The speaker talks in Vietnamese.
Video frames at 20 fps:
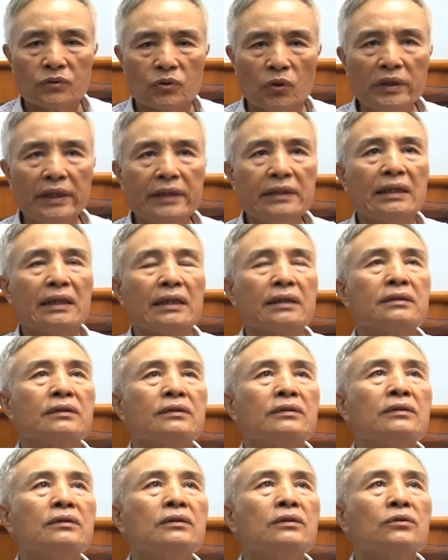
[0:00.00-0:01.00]
Cho nên là
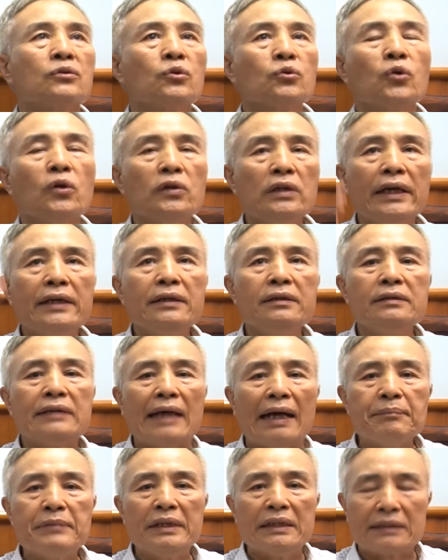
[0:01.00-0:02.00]
chúng tôi lên
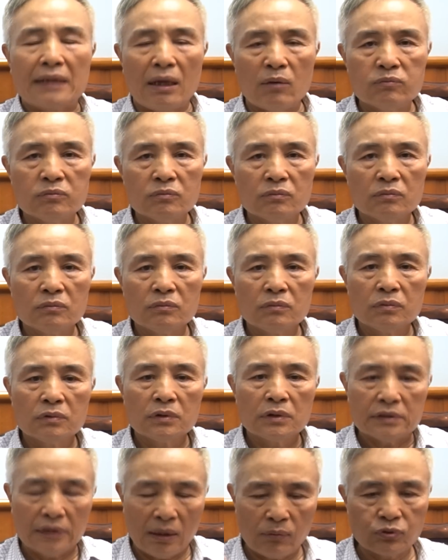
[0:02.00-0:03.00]
giá miền xong,
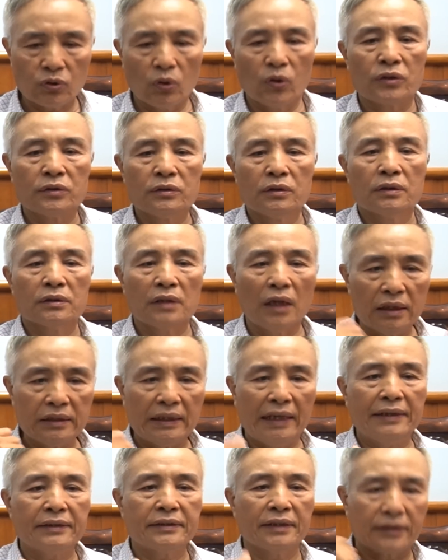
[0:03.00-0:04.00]
xong rồi
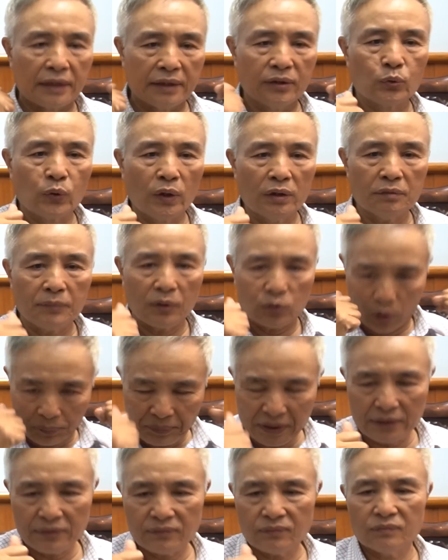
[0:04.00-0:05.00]
đợi lại thằng Hữu Tuyến nó bảo
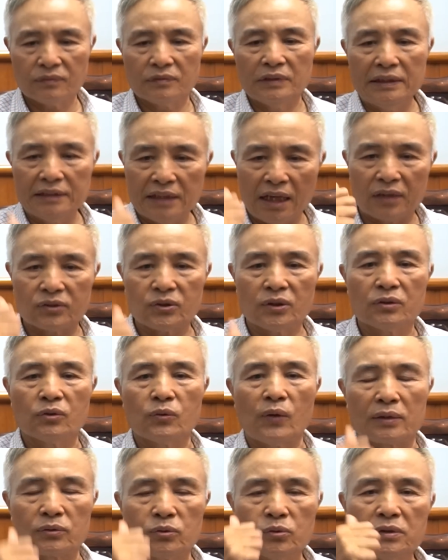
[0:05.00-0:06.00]
chuẩn bị đến giờ rồi,
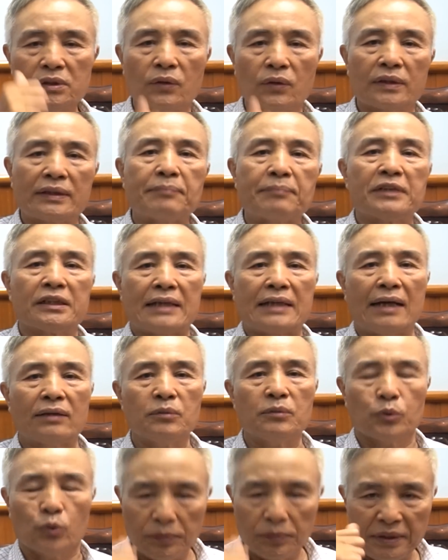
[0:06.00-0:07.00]
khoảng lúc giờ khoảng năm giờ
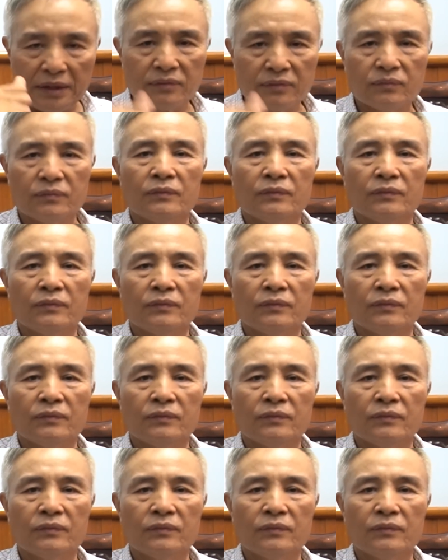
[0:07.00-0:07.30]
sáng nó bảo chuẩn bị